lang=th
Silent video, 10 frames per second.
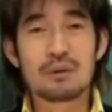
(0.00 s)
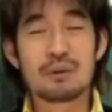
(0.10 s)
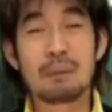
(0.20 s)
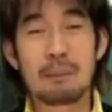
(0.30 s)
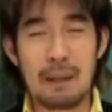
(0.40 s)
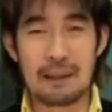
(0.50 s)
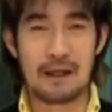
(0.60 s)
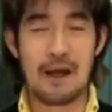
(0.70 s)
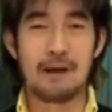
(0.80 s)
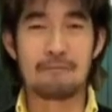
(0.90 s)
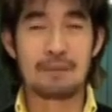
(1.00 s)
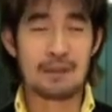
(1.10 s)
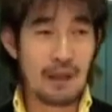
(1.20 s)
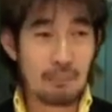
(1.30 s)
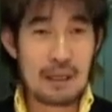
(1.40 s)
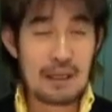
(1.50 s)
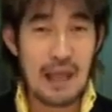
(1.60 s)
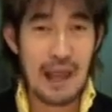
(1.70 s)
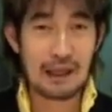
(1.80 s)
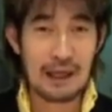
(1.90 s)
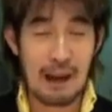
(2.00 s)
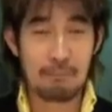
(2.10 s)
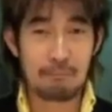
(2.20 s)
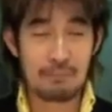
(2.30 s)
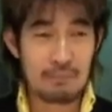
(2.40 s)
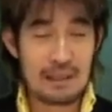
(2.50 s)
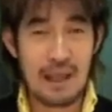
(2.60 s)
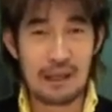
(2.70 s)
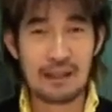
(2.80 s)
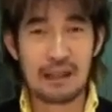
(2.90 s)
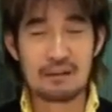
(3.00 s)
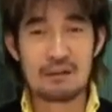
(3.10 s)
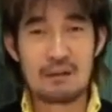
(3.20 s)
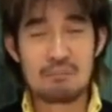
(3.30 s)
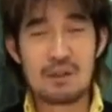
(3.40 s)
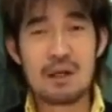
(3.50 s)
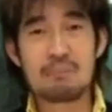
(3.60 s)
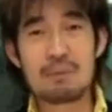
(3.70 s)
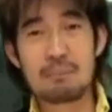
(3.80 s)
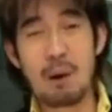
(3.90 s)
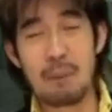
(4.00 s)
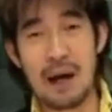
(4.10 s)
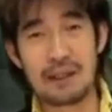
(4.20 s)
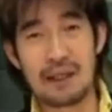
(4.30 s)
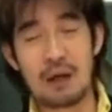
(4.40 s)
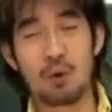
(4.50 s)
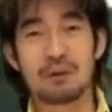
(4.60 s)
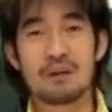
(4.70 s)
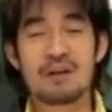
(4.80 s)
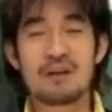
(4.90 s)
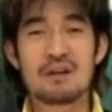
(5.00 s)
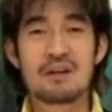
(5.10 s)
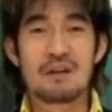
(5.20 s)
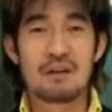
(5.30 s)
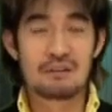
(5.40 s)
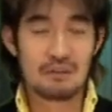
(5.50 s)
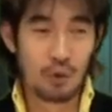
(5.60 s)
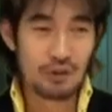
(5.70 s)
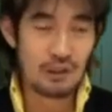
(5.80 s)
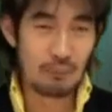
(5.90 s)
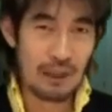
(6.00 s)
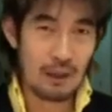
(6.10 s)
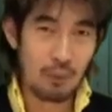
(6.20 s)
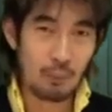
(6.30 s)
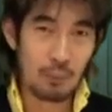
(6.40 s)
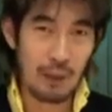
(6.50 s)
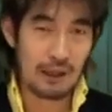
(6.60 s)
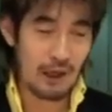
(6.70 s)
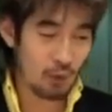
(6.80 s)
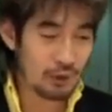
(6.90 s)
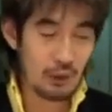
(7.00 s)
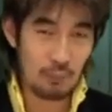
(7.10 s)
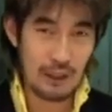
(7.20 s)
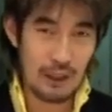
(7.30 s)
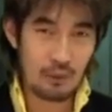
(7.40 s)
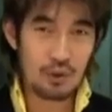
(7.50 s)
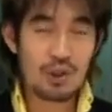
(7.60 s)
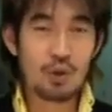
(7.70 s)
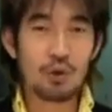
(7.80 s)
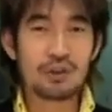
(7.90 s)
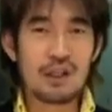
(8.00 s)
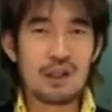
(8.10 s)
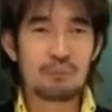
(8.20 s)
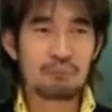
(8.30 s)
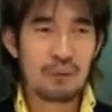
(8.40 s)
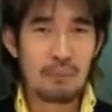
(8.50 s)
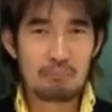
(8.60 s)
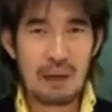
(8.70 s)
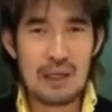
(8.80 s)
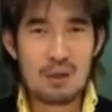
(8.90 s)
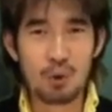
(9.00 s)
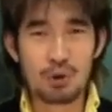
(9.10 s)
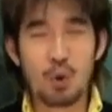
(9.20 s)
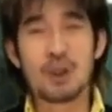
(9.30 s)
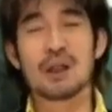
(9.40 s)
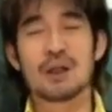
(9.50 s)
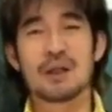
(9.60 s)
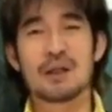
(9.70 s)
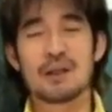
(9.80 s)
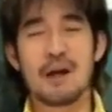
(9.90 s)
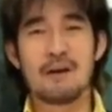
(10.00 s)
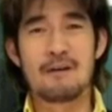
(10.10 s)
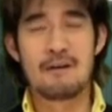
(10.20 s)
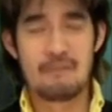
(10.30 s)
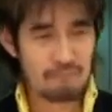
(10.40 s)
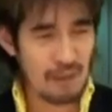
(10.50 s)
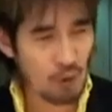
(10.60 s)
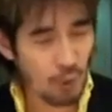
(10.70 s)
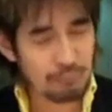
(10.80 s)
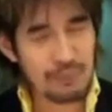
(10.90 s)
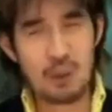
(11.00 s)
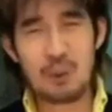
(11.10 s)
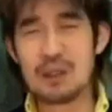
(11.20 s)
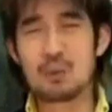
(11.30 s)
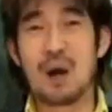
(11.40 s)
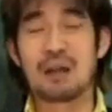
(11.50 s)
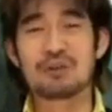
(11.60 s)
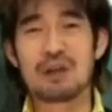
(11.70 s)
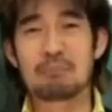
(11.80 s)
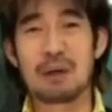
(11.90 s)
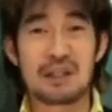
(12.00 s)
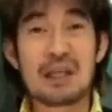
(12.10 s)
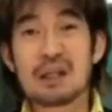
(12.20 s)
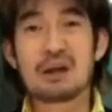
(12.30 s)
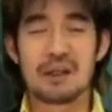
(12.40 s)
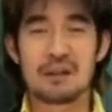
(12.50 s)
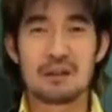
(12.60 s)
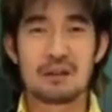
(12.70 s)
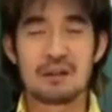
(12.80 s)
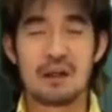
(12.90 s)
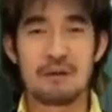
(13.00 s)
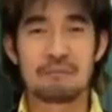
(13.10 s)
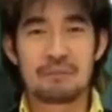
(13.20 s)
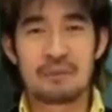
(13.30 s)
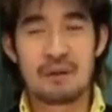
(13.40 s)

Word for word: คนสำเร็จปานกลาง ยังมีแรงขับยังมีแรงดันเพื่อมีเป้าหมายในอนาคต คนที่ล้มเหลวผมพูดใหม่นะคนที่ล้มเหลวคือคนที่ไม่อดทนเลยนะไม่อดเปรี้ยวไว้กินหวานจะซ้ำไปกินเลยนะ